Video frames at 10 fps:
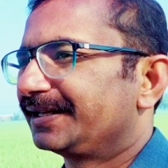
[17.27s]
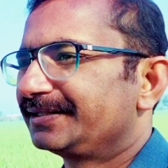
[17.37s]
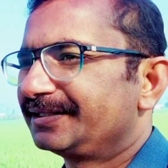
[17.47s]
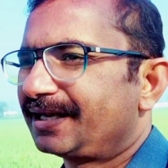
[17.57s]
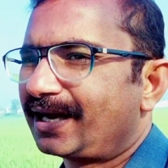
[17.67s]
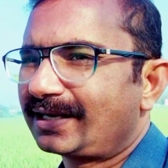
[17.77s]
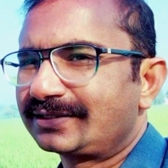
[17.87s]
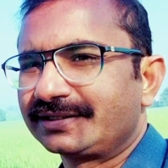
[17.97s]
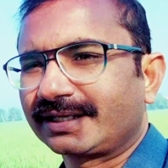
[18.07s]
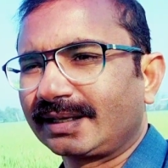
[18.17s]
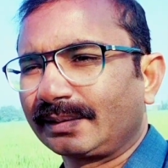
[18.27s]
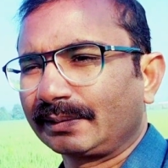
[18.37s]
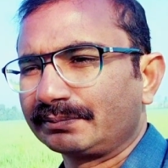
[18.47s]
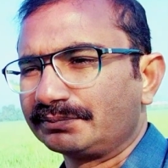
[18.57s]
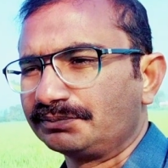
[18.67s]
ये देखें जी आज
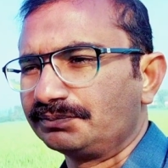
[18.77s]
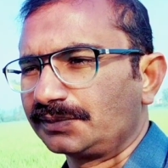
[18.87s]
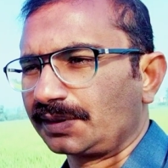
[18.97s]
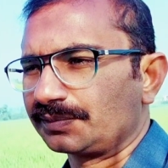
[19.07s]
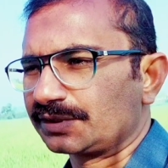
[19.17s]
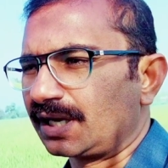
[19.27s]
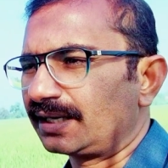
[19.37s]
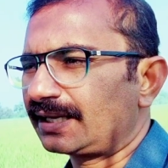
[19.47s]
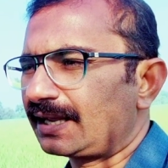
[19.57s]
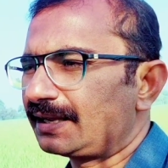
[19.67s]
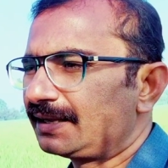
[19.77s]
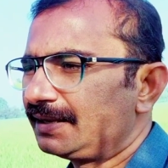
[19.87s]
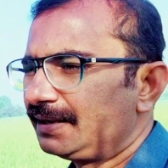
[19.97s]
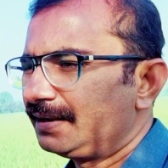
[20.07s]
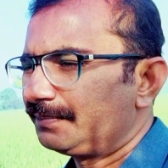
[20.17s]
यकम रमज़ान
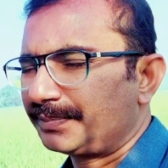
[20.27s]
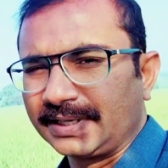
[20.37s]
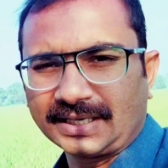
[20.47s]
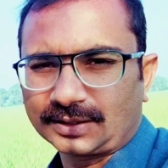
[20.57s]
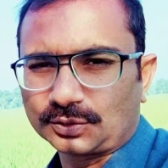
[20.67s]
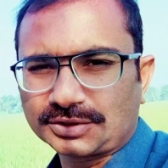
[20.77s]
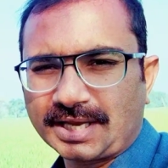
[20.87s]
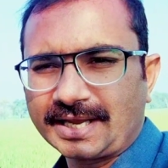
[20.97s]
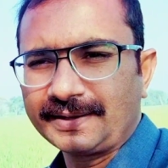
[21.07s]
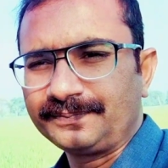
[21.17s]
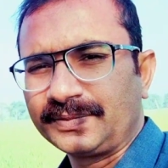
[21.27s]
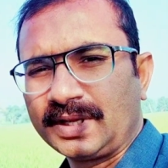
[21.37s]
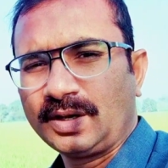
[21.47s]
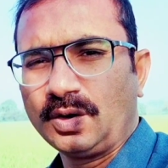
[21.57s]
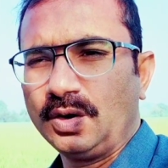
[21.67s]
है पहला रोज़ा
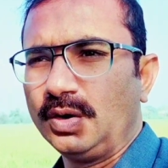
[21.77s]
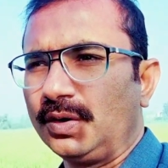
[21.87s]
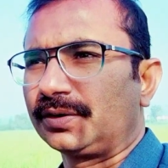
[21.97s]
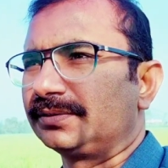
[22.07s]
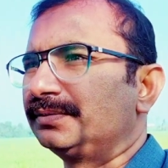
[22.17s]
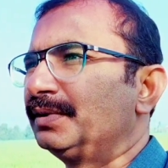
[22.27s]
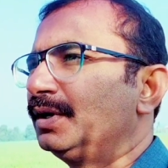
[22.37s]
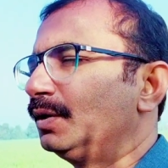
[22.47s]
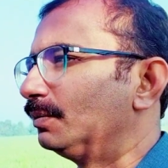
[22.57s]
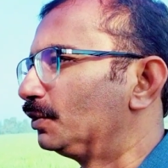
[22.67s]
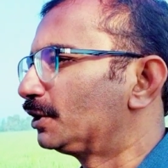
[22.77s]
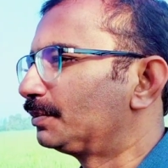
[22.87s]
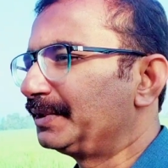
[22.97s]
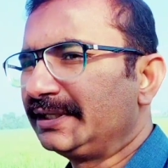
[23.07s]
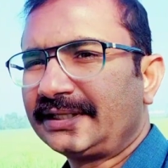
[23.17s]
है और
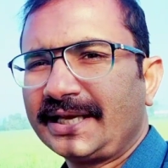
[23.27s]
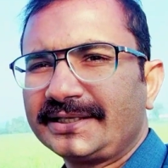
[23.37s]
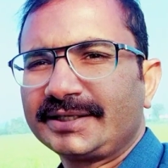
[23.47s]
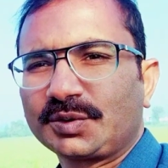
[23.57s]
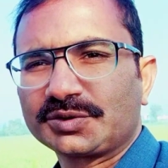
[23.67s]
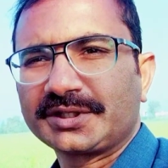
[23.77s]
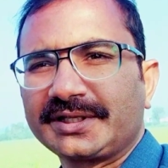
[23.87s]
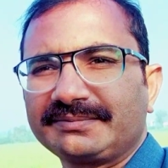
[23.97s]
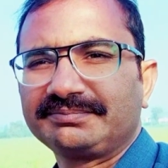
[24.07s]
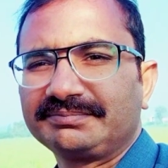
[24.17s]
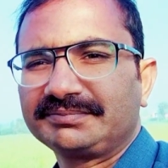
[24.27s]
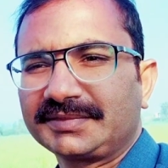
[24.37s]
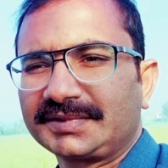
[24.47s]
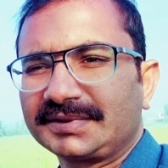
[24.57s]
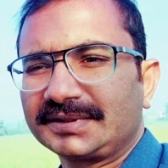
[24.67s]
मुझे उम्मीद है ये रोज़े
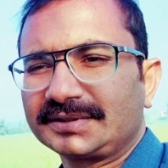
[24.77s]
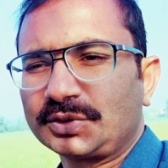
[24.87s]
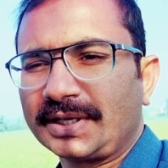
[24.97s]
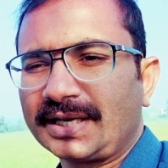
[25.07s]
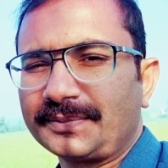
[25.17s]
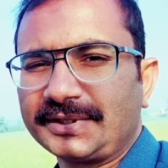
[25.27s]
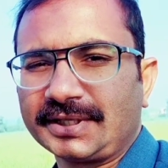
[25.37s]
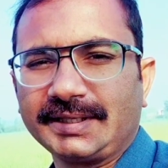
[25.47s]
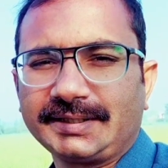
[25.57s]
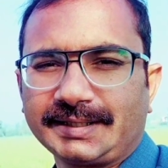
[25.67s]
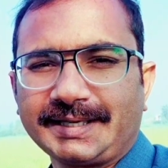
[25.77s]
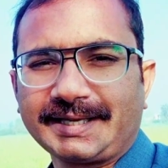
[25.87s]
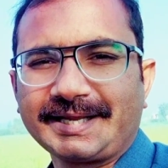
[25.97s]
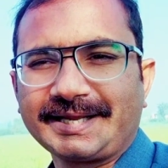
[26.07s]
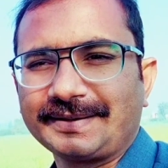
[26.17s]
जो है ना अभी
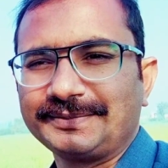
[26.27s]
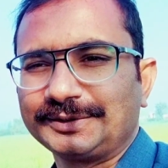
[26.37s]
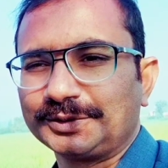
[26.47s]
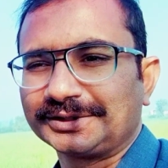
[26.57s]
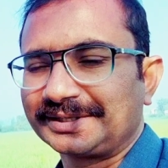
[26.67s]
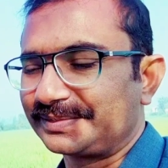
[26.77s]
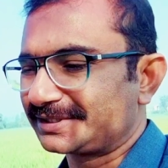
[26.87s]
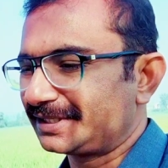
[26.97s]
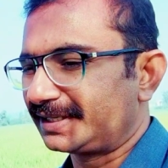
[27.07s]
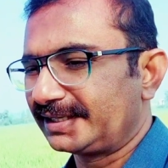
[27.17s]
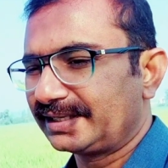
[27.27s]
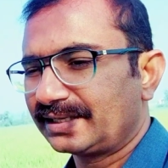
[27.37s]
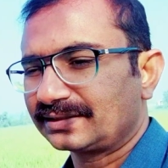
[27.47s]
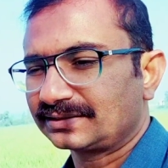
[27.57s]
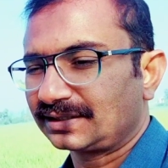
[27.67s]
ठंडे ठंडे हैं अभी तो इतना मसला
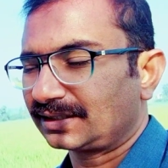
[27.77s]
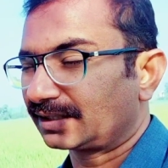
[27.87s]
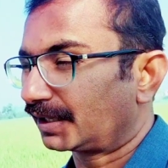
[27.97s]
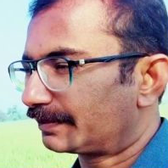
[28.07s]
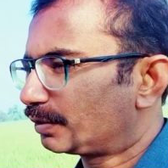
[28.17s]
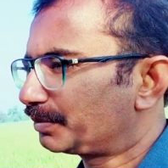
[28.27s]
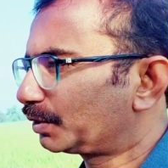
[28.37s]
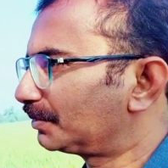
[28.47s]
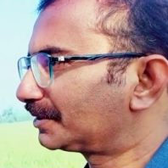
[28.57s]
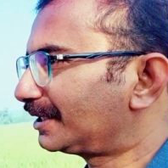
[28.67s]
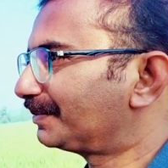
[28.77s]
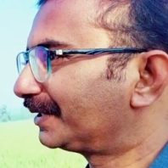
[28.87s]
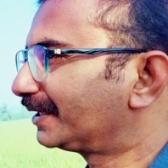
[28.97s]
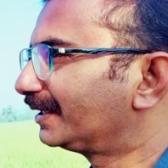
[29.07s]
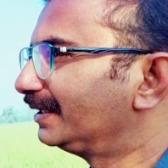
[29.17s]
नहीं है ज़्यादा गर्मियों में कोई
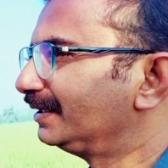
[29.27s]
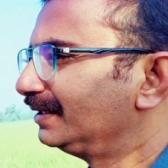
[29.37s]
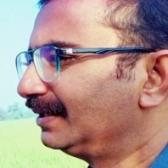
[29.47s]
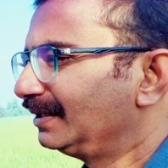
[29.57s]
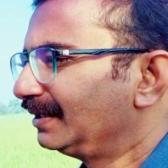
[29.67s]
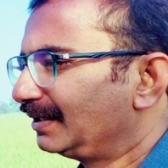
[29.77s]
मसला बनेगा